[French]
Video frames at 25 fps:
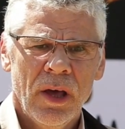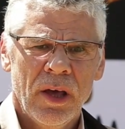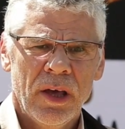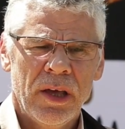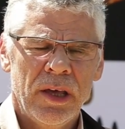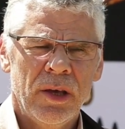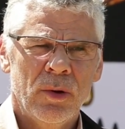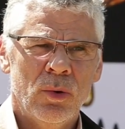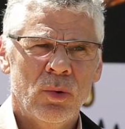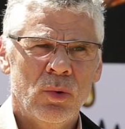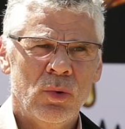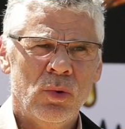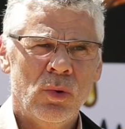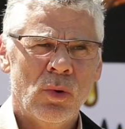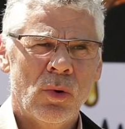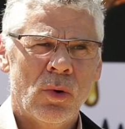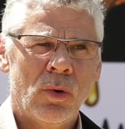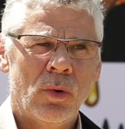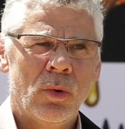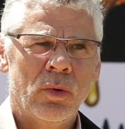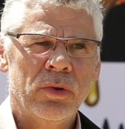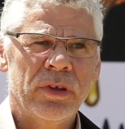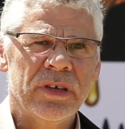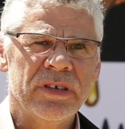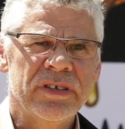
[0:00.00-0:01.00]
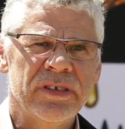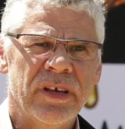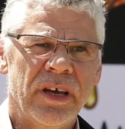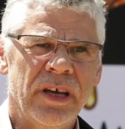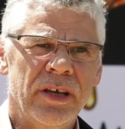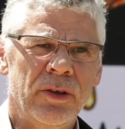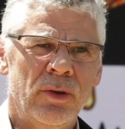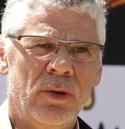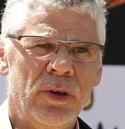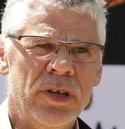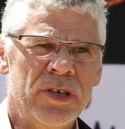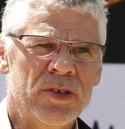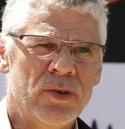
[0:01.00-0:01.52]
et où on
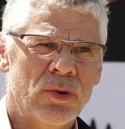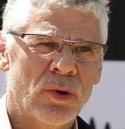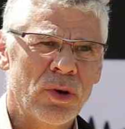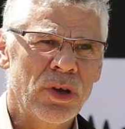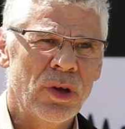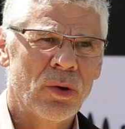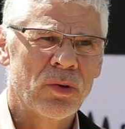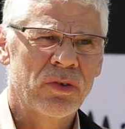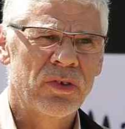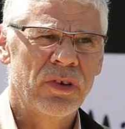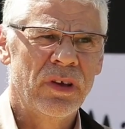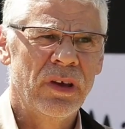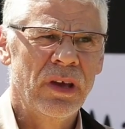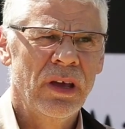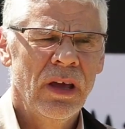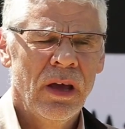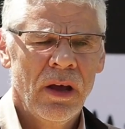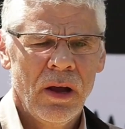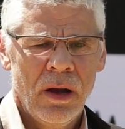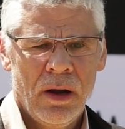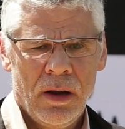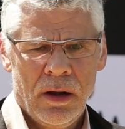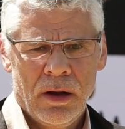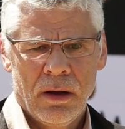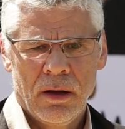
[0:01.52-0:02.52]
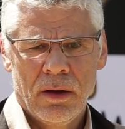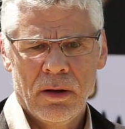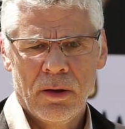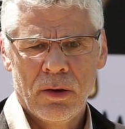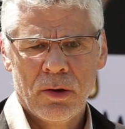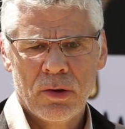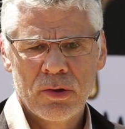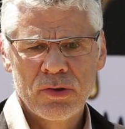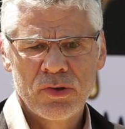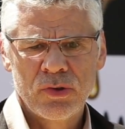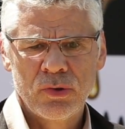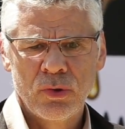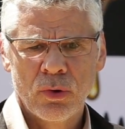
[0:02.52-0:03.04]
essaye de les orienter
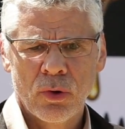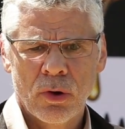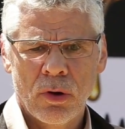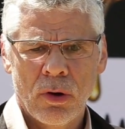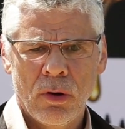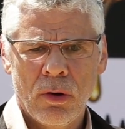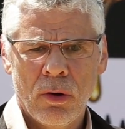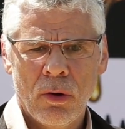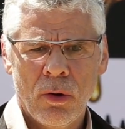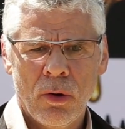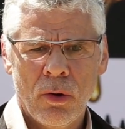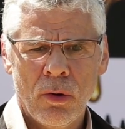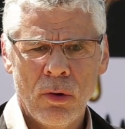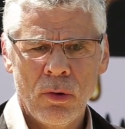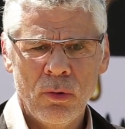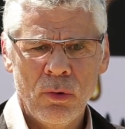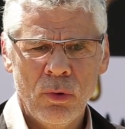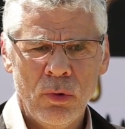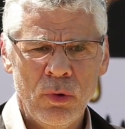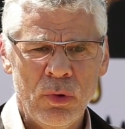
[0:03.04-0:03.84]
euh, sur euh,